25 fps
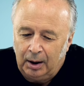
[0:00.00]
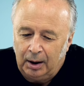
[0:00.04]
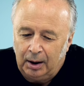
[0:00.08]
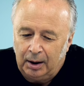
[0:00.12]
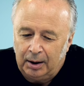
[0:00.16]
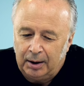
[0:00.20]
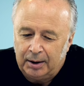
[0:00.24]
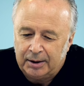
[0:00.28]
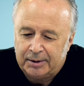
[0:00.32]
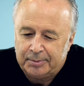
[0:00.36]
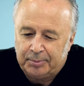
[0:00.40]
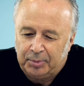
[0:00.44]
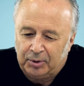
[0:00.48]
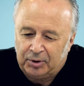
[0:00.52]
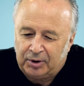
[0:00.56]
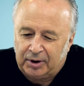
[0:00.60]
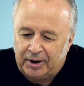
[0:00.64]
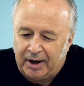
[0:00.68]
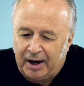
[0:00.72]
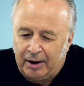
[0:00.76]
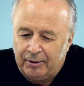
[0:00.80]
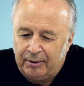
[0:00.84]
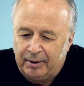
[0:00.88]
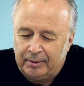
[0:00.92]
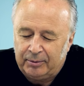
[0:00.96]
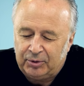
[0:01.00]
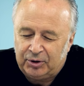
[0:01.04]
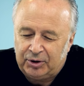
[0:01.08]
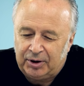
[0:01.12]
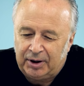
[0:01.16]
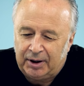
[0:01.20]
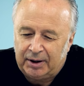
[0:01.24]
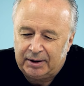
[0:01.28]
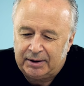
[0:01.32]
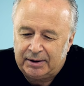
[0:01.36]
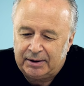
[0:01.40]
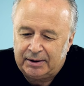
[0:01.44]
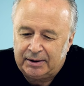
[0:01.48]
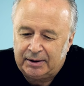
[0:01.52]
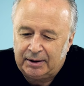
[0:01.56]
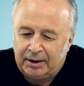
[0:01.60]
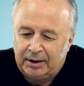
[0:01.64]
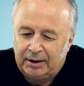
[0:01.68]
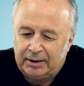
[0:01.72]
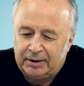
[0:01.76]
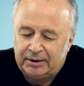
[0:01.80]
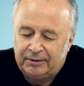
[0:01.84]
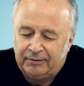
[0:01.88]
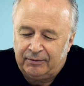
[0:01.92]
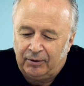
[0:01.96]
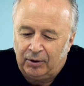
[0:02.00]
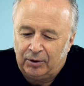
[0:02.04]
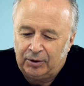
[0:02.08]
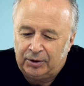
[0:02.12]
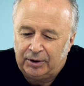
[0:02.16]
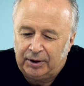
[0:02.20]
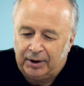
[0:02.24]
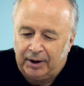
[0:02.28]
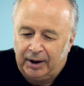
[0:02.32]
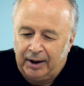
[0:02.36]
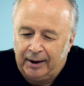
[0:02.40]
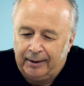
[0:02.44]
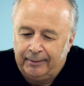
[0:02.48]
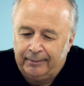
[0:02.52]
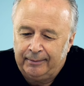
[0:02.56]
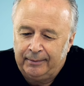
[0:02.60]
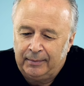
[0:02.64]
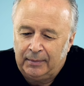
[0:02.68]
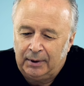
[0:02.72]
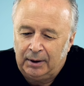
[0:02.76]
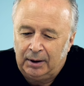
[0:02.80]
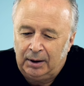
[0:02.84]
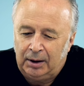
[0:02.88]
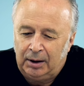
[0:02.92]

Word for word: e, spotkałem się z, z Wojtkiem